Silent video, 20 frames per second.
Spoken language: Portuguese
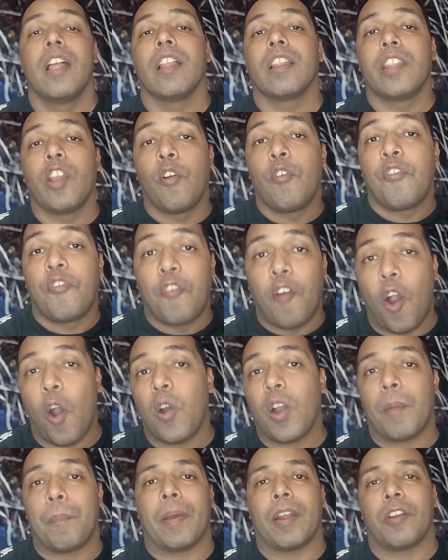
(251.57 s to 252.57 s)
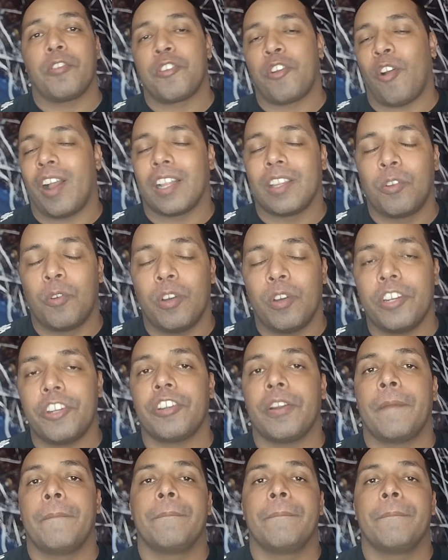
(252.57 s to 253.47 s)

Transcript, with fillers: Deu folga para os jogadores